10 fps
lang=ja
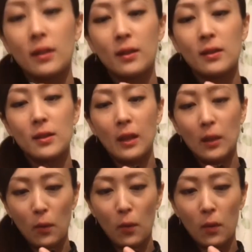けど
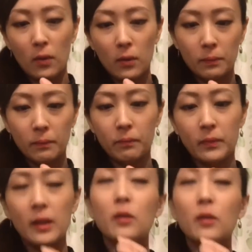色
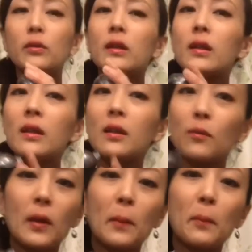的にもやっ
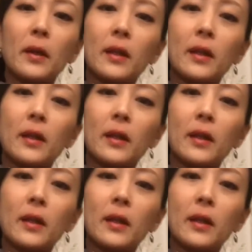ぱり